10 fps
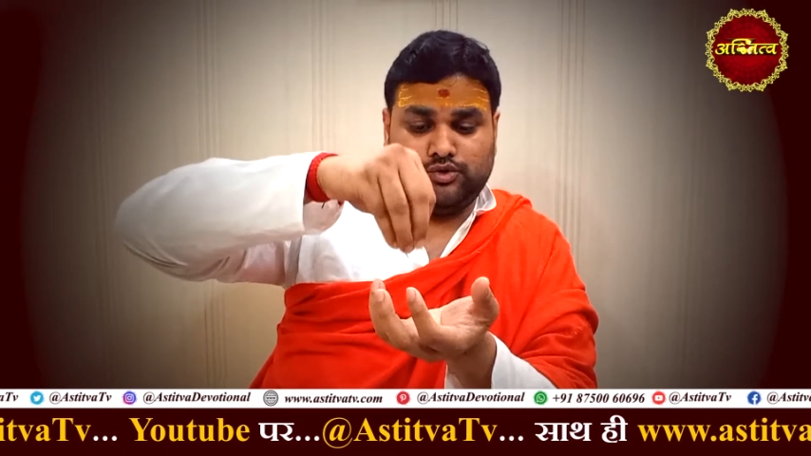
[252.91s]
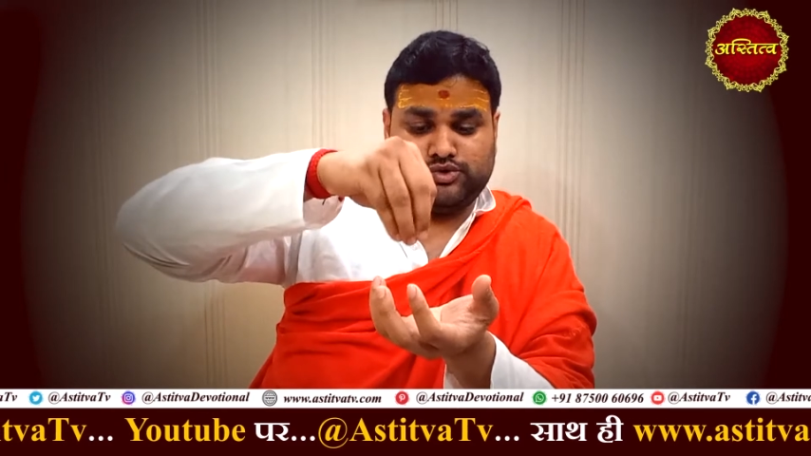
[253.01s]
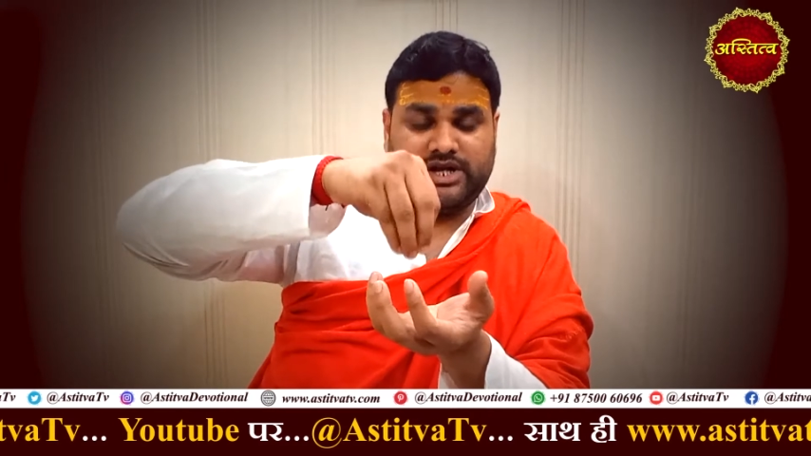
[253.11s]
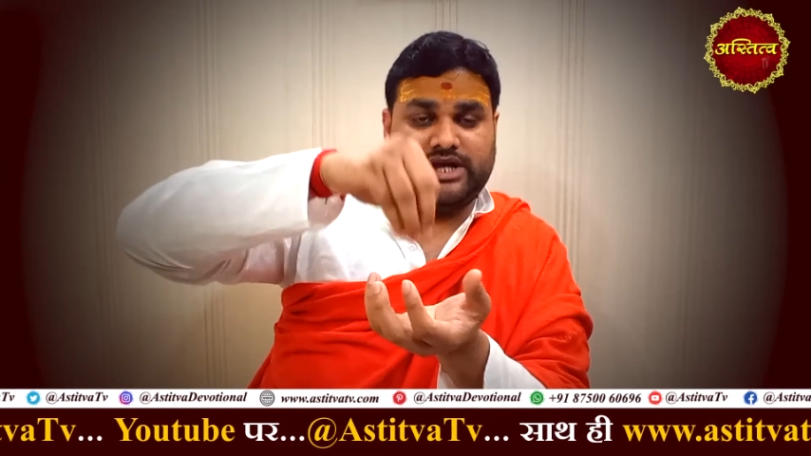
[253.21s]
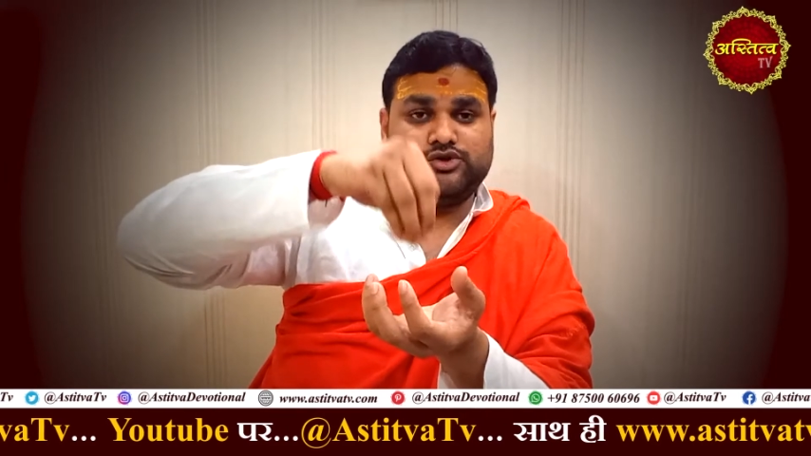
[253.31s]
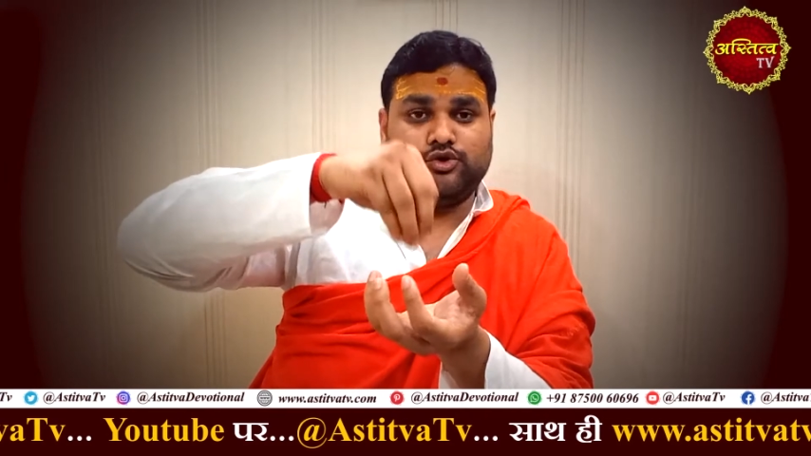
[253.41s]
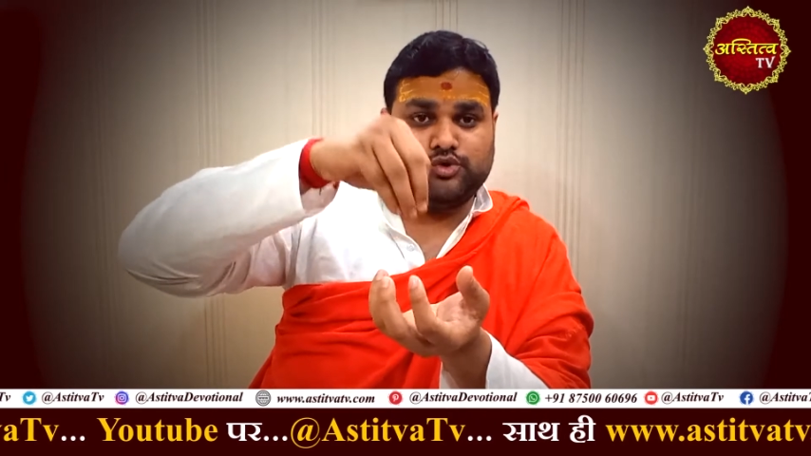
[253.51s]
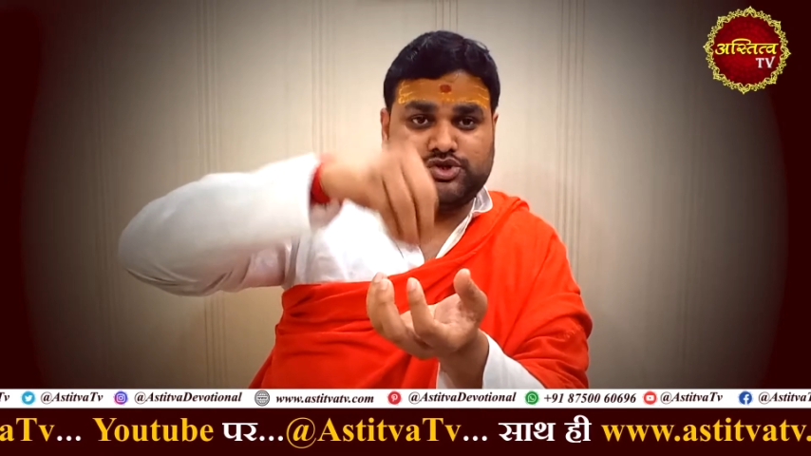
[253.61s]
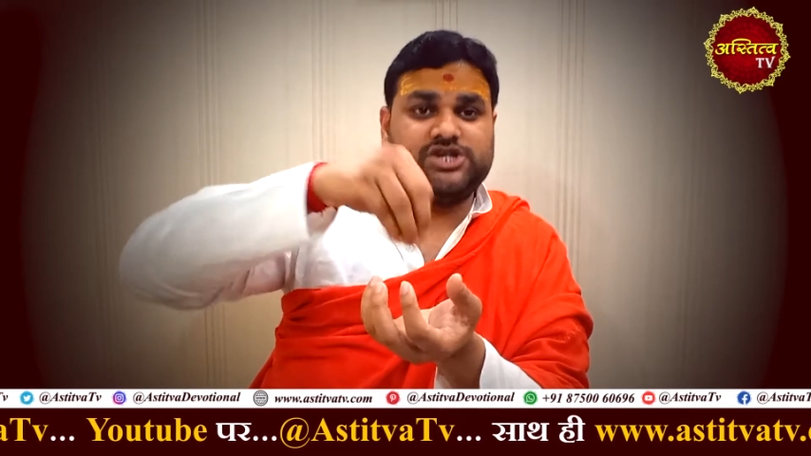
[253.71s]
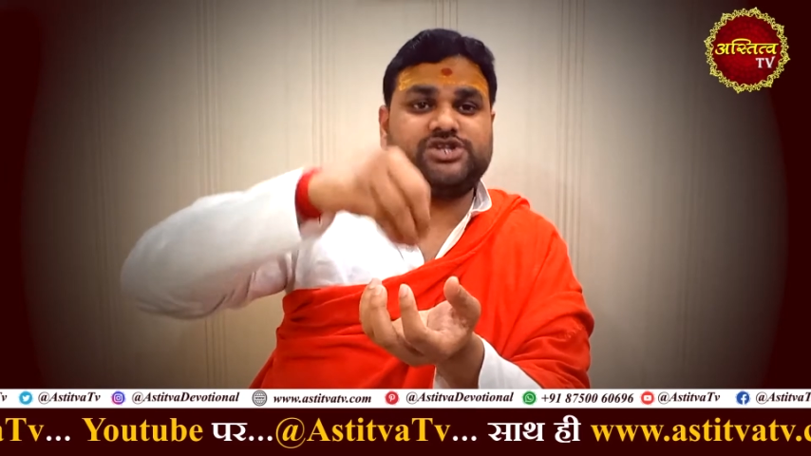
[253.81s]
उसने जो
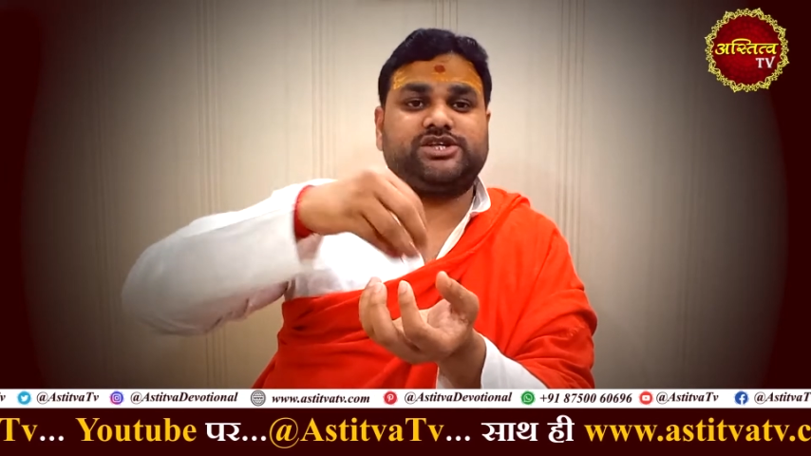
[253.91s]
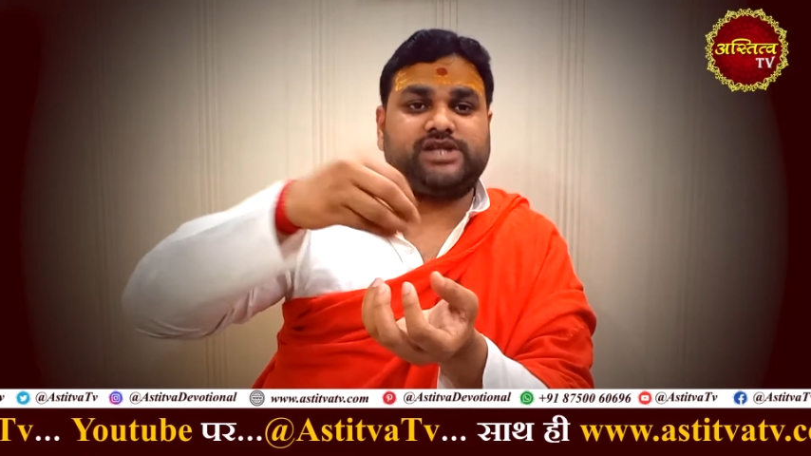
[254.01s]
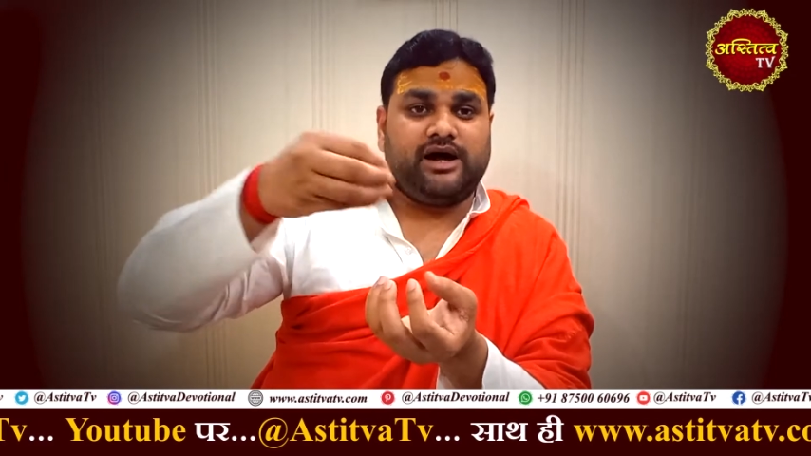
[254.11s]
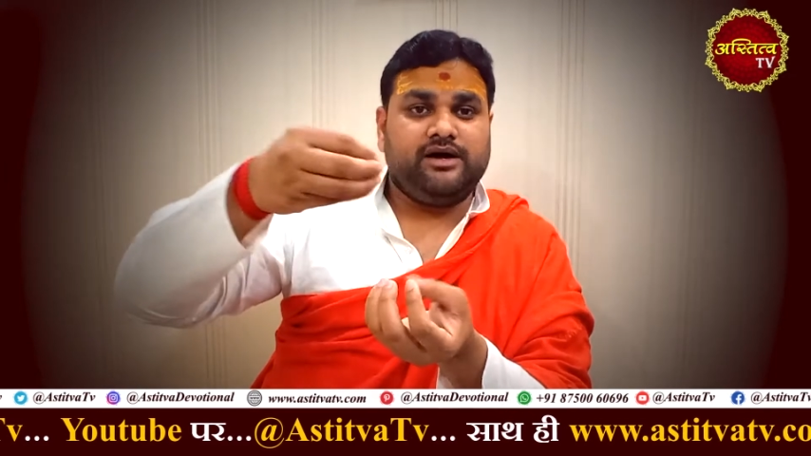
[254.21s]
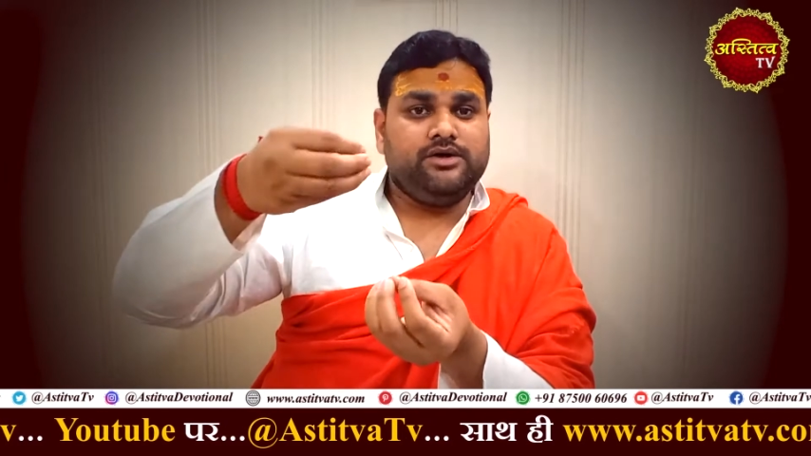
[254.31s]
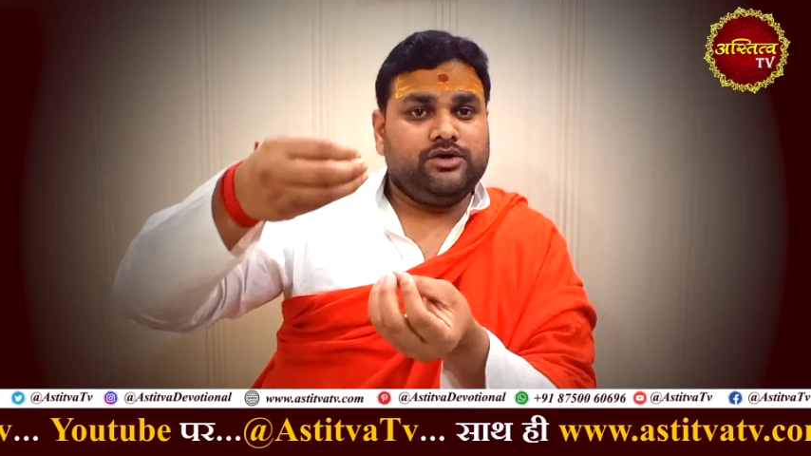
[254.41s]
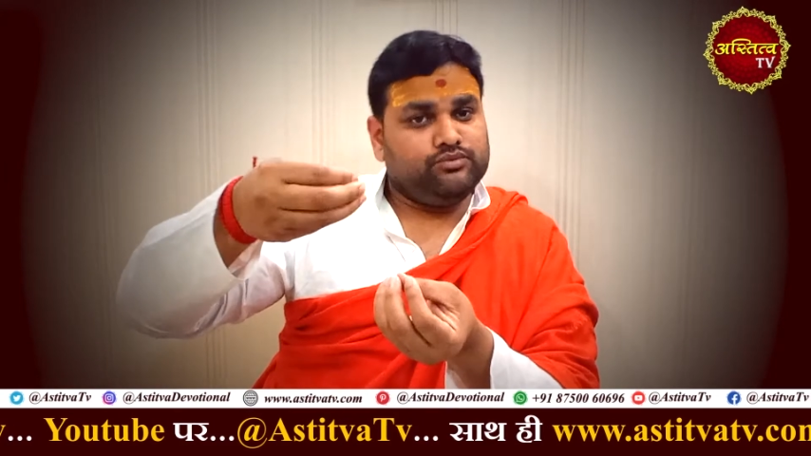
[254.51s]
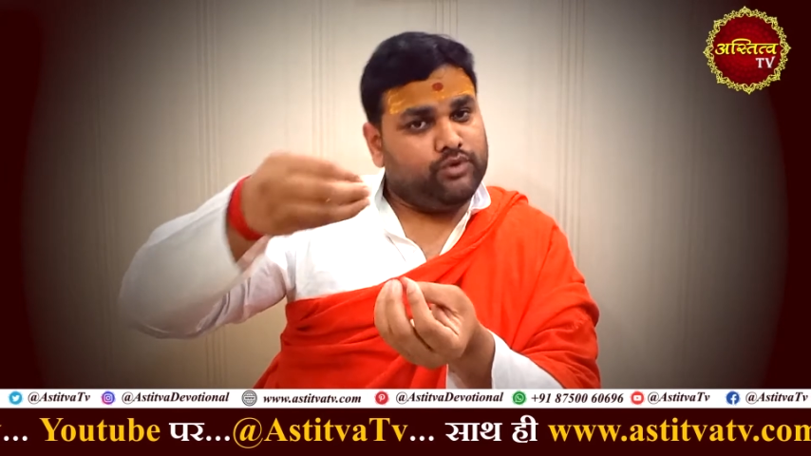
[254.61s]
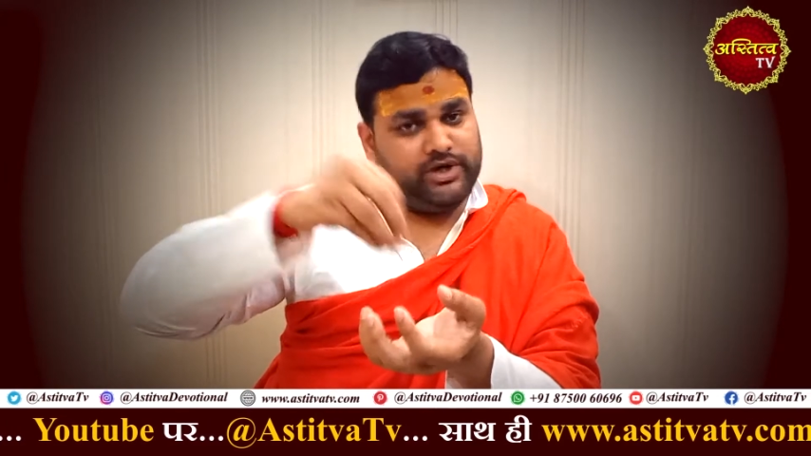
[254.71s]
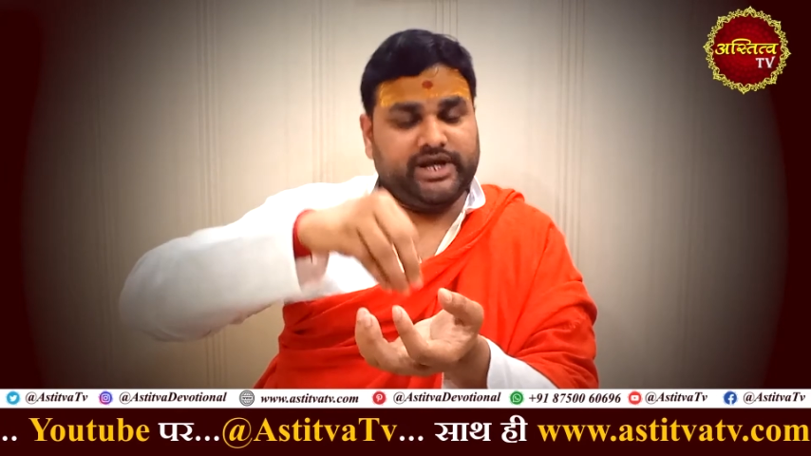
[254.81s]
उच्छिष्ट था
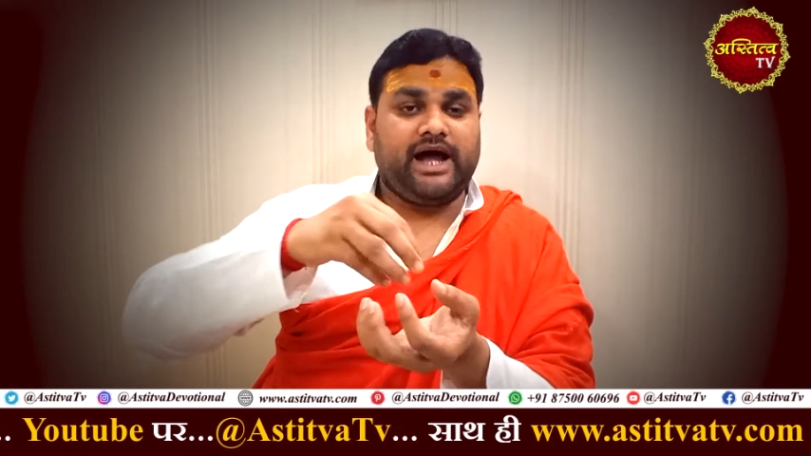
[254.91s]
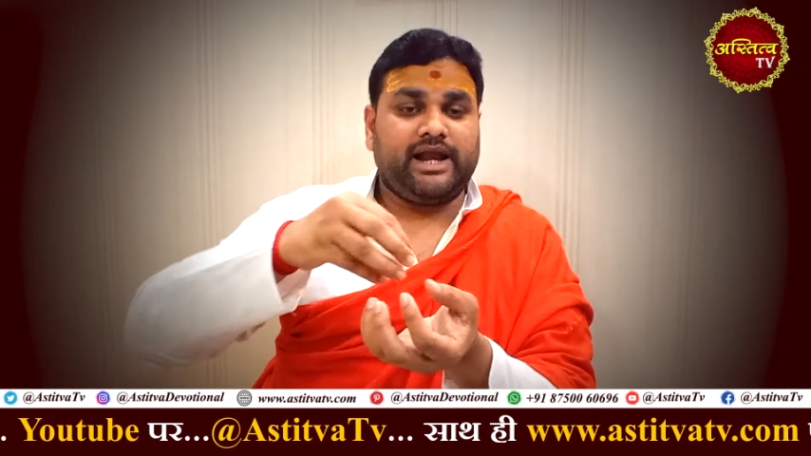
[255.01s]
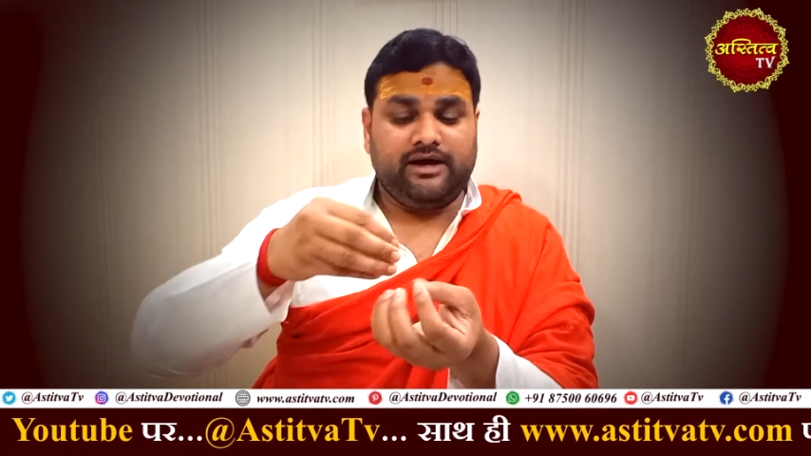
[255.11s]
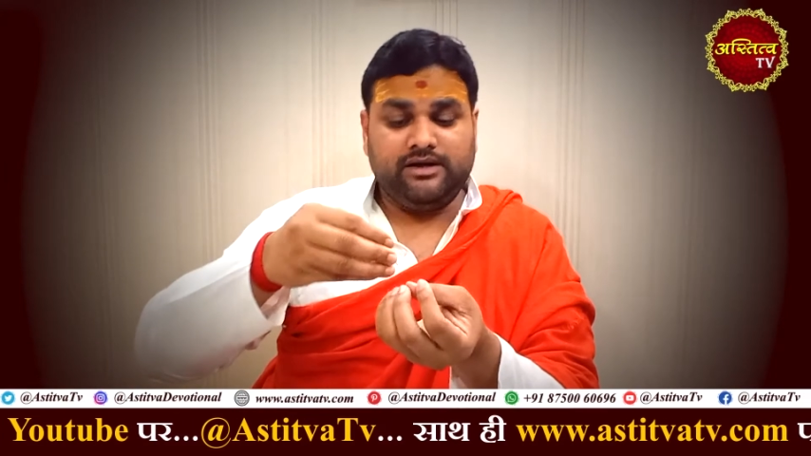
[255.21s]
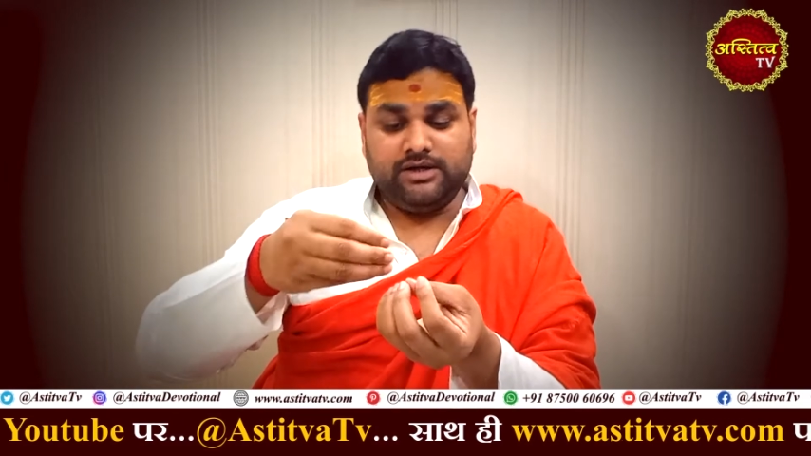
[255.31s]
वो निकाला